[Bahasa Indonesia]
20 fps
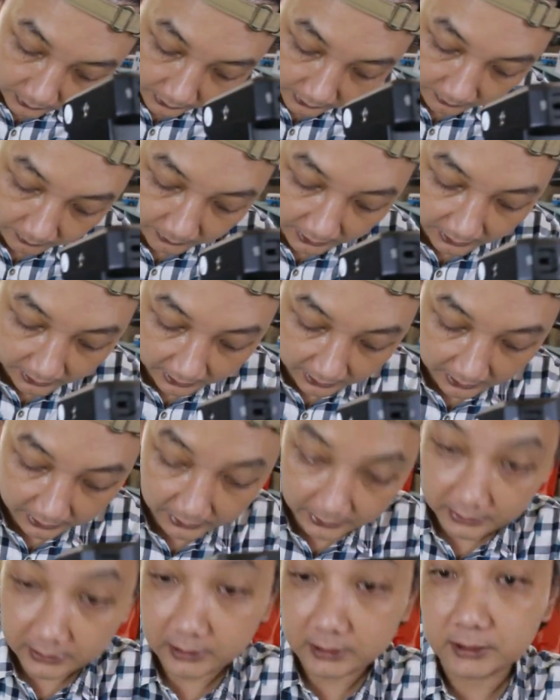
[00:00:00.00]
yang barang
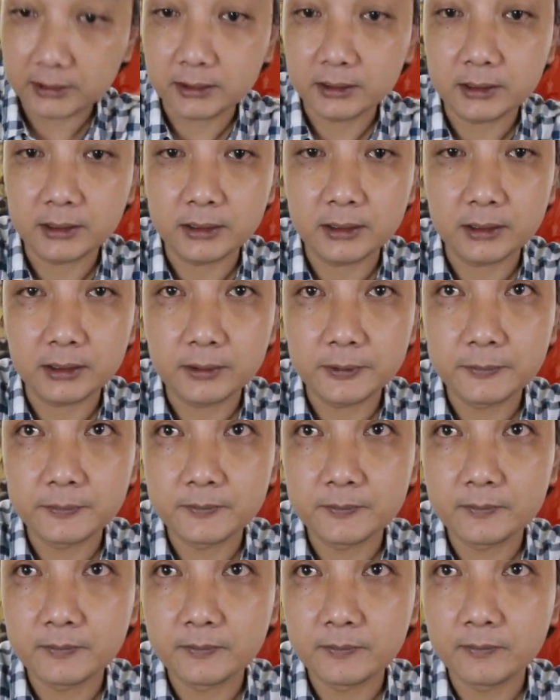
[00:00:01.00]
aneh tadi nih
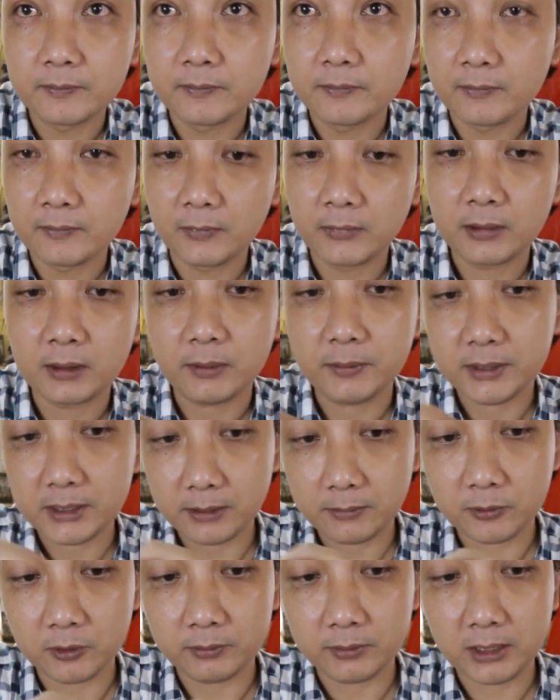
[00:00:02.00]
tapi
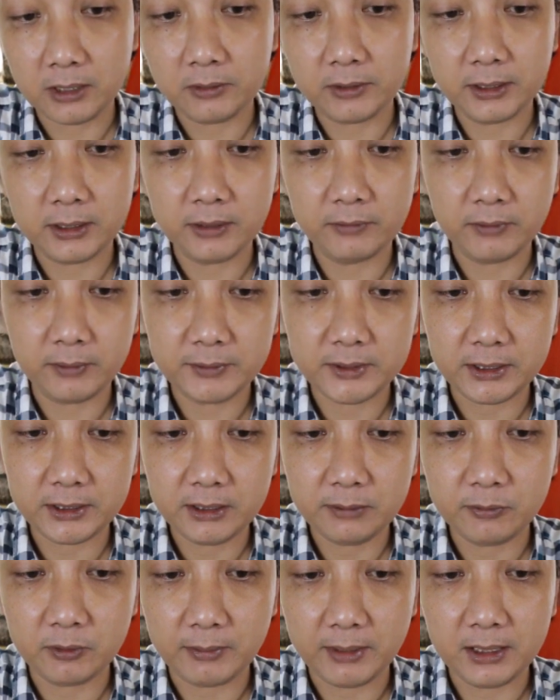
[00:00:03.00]
saya belum tahu ya di
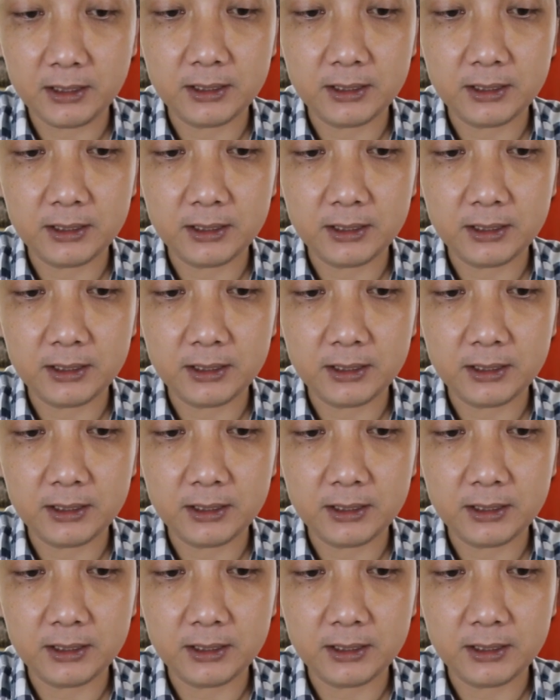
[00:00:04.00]
websitenya belum